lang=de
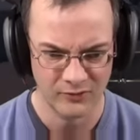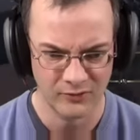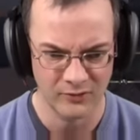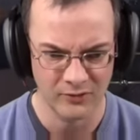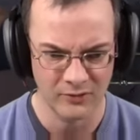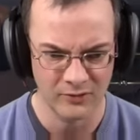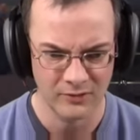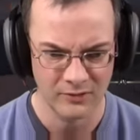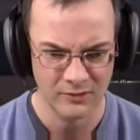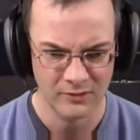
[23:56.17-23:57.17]
So,
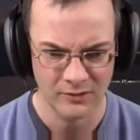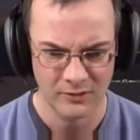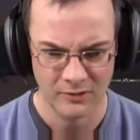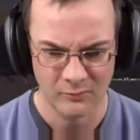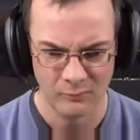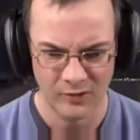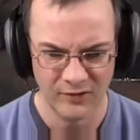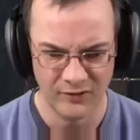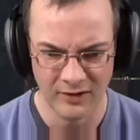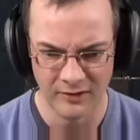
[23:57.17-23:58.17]
ein
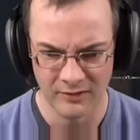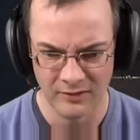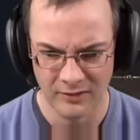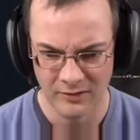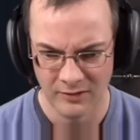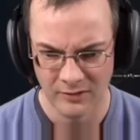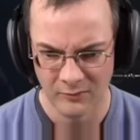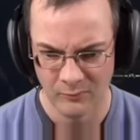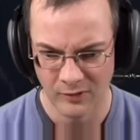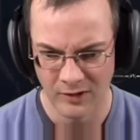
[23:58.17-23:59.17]
bisschen
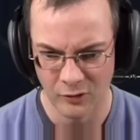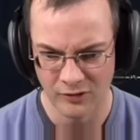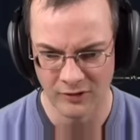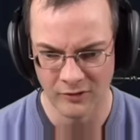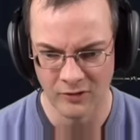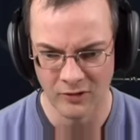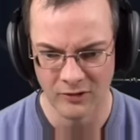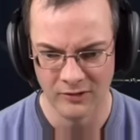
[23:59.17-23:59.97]
braucht er noch.